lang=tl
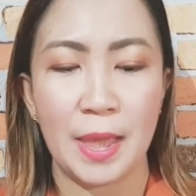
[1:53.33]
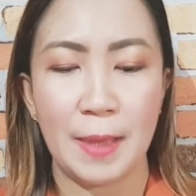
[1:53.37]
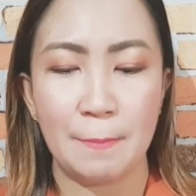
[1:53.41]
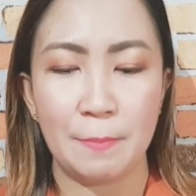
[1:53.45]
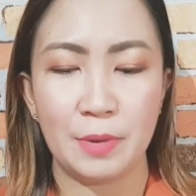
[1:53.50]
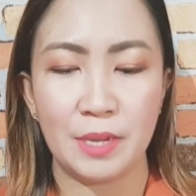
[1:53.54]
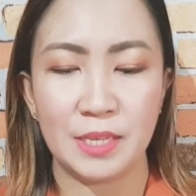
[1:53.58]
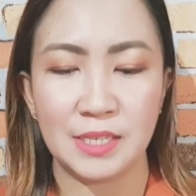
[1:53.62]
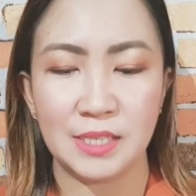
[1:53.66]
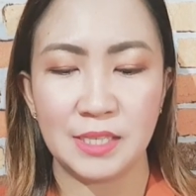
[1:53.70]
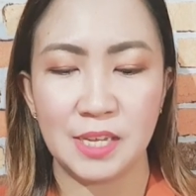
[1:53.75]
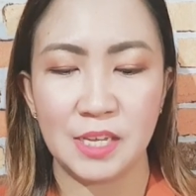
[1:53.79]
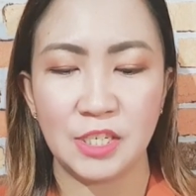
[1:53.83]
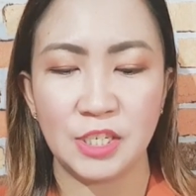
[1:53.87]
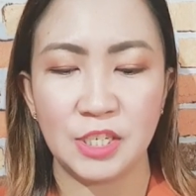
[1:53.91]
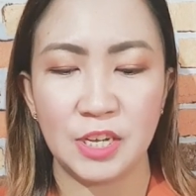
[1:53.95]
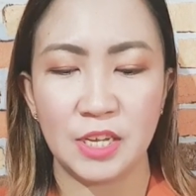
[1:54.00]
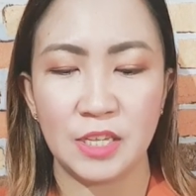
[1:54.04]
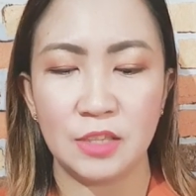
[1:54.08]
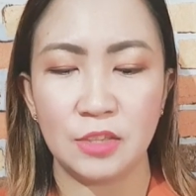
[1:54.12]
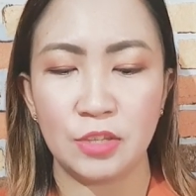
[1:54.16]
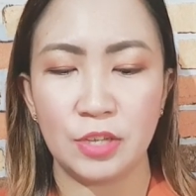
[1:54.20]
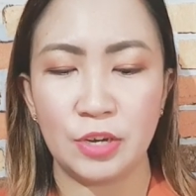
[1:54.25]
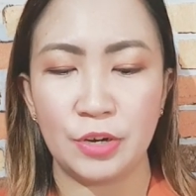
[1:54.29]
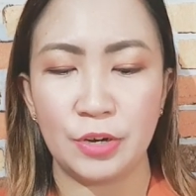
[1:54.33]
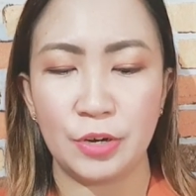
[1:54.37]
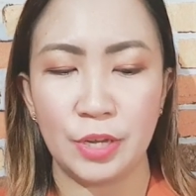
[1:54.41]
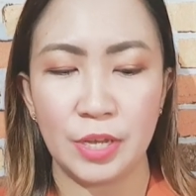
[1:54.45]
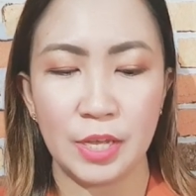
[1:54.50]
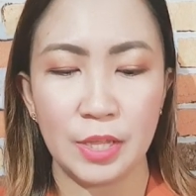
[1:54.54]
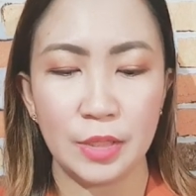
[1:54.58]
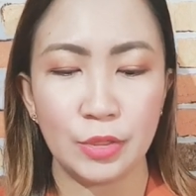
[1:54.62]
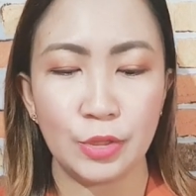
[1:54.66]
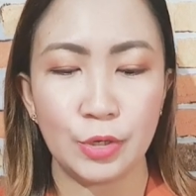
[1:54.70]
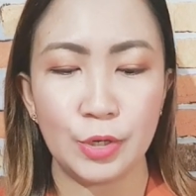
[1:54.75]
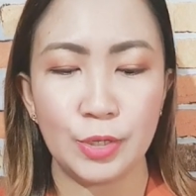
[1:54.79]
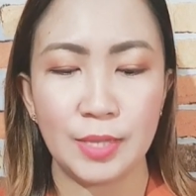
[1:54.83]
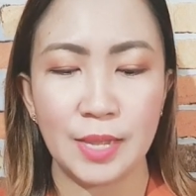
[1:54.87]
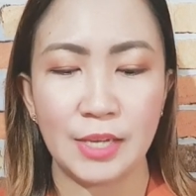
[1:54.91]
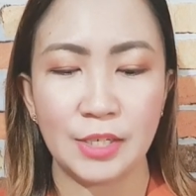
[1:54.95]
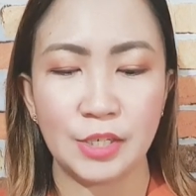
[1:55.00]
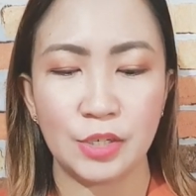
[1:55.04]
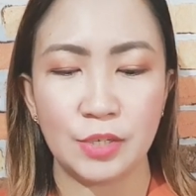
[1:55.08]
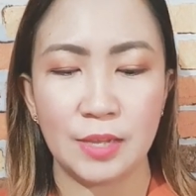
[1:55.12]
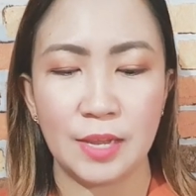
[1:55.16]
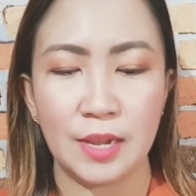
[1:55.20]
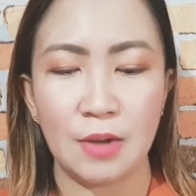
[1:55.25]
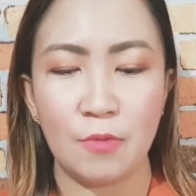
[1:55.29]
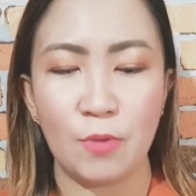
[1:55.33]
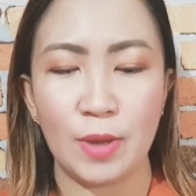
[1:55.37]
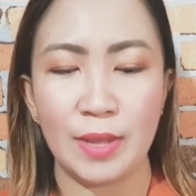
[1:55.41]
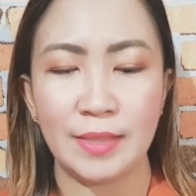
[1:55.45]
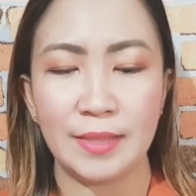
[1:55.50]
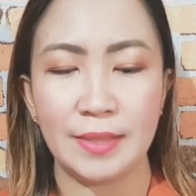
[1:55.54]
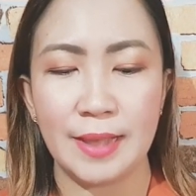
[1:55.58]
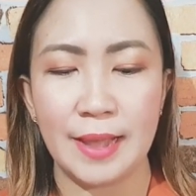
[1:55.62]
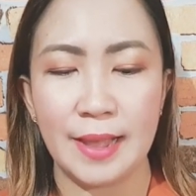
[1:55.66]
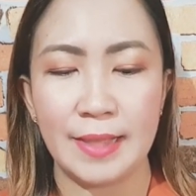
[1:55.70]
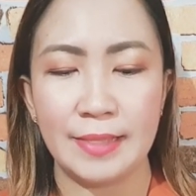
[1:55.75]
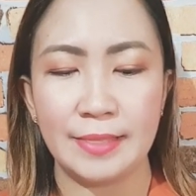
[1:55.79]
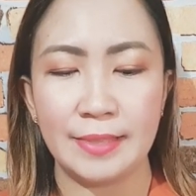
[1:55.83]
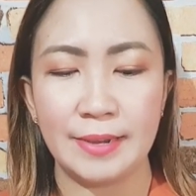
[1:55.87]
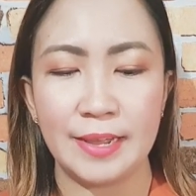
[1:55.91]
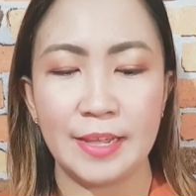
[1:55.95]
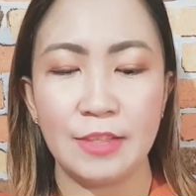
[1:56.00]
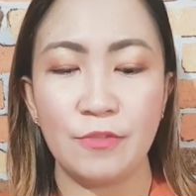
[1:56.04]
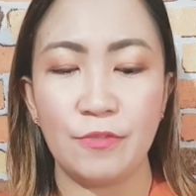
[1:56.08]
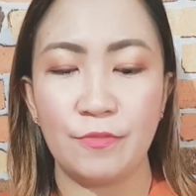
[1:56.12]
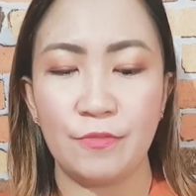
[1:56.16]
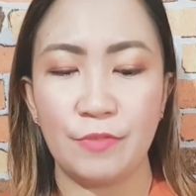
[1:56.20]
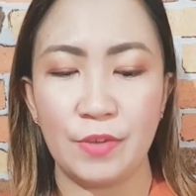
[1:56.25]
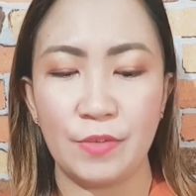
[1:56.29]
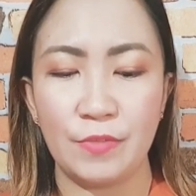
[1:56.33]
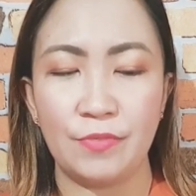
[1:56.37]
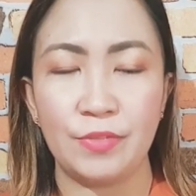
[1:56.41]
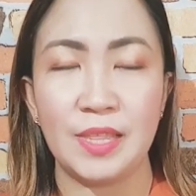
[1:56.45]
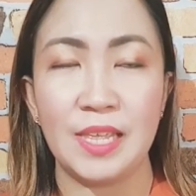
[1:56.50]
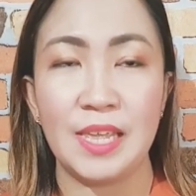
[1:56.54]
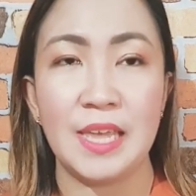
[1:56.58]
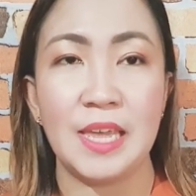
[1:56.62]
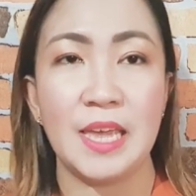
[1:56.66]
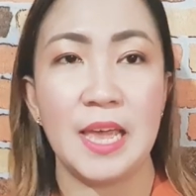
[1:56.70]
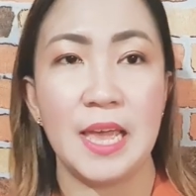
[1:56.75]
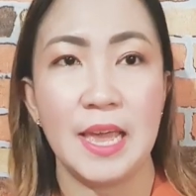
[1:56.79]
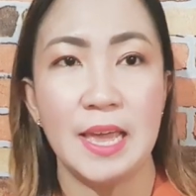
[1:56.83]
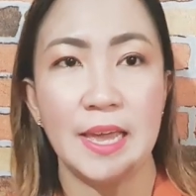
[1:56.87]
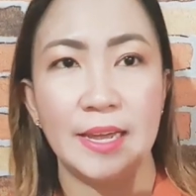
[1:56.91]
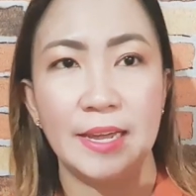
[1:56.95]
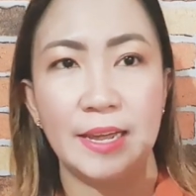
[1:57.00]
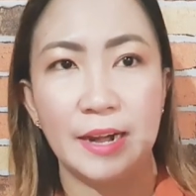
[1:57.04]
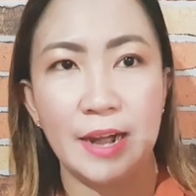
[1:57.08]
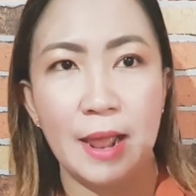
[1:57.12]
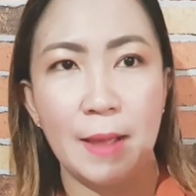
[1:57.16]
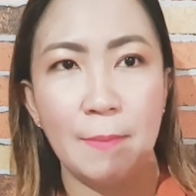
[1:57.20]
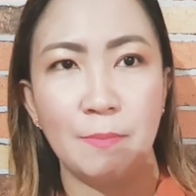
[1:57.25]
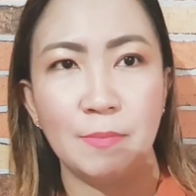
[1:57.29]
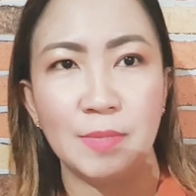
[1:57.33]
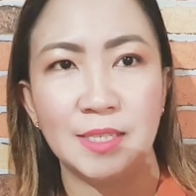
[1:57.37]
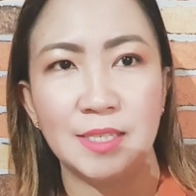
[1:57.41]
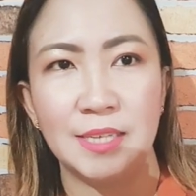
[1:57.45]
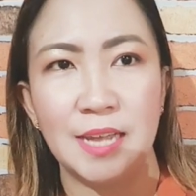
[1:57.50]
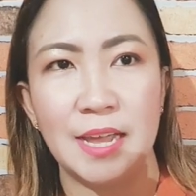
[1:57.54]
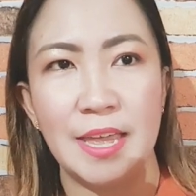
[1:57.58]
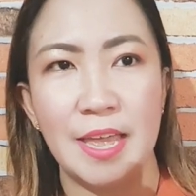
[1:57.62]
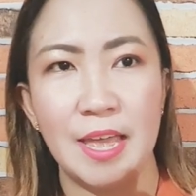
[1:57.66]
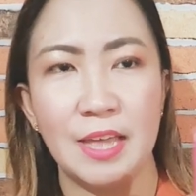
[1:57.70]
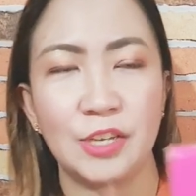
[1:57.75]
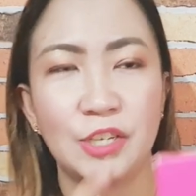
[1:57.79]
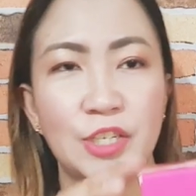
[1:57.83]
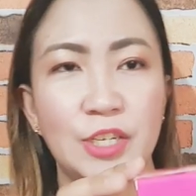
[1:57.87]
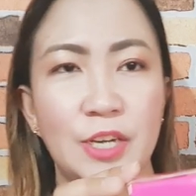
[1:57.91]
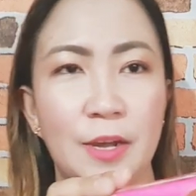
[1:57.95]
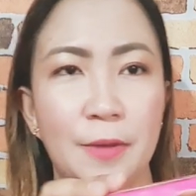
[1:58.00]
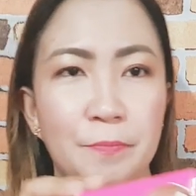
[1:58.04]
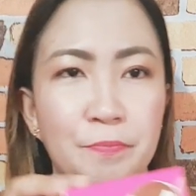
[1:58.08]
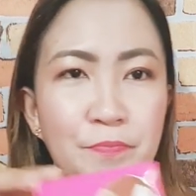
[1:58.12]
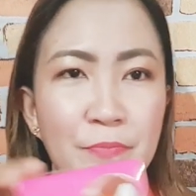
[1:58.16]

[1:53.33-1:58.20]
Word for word: Prestige Inter International 150 grams. Ayan siya.